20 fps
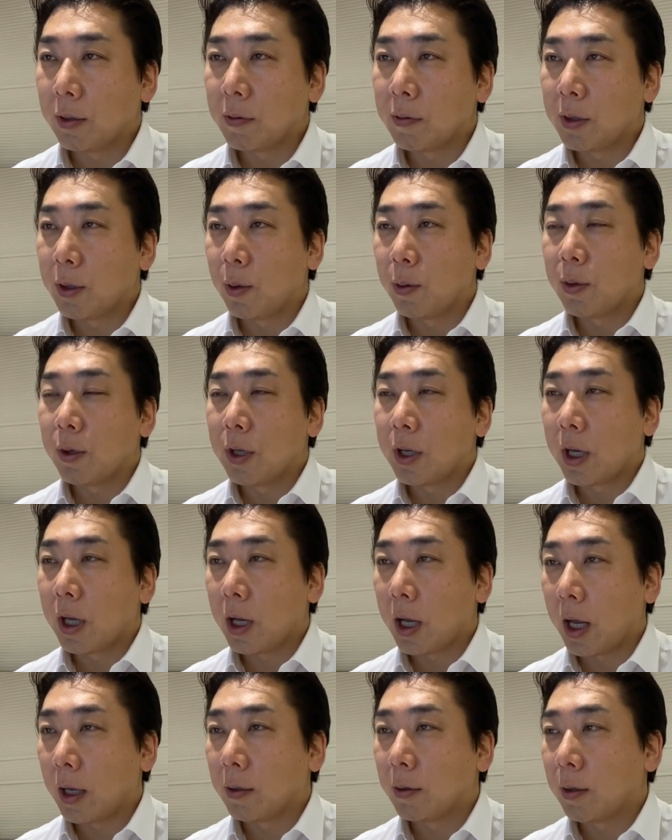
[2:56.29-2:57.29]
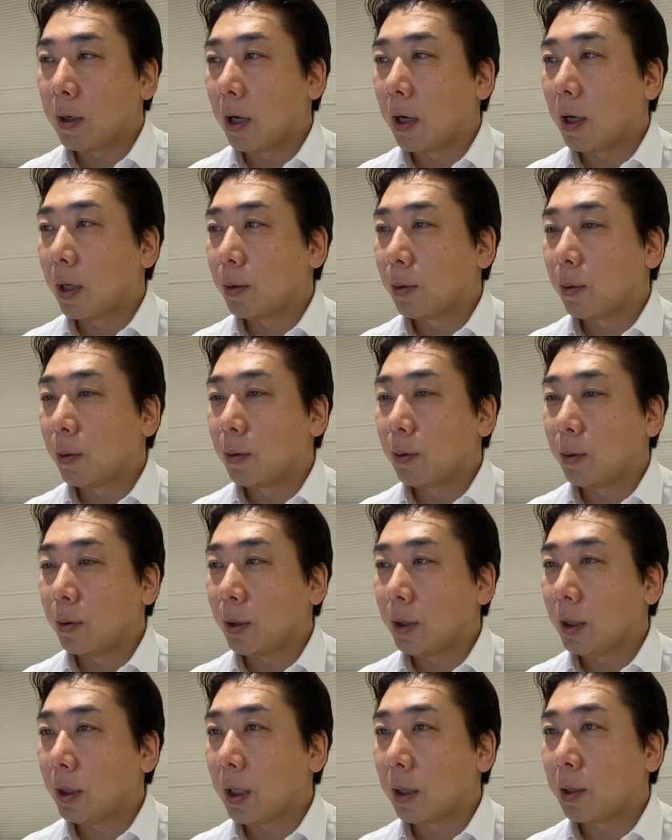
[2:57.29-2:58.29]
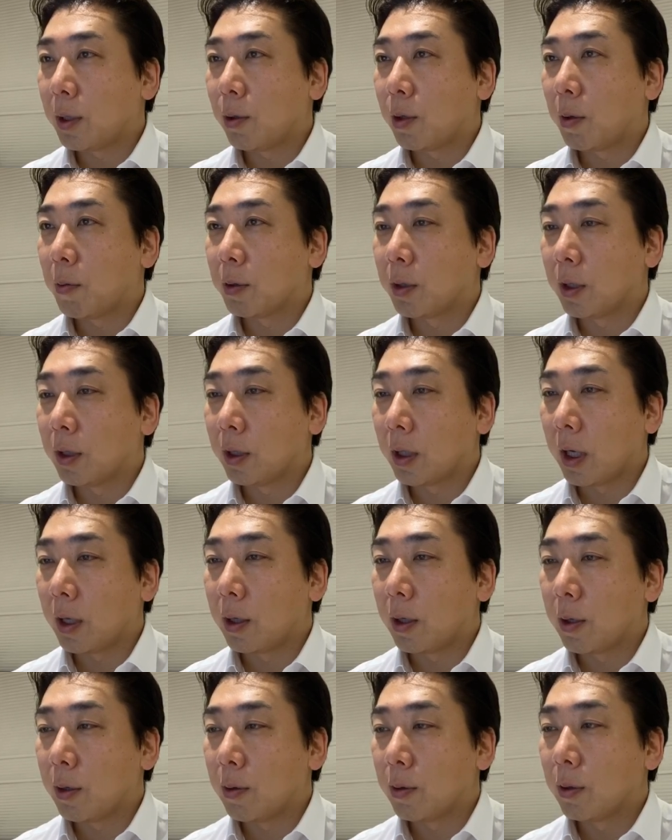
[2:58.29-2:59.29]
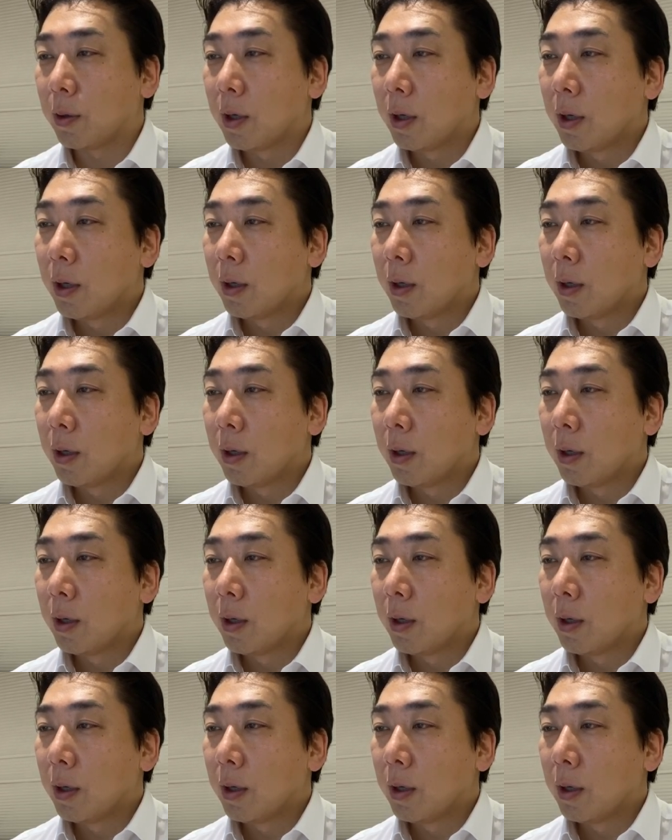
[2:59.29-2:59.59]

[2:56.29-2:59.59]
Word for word: い日本に行けないだからちょっと中止になっちゃうかもしれないっていう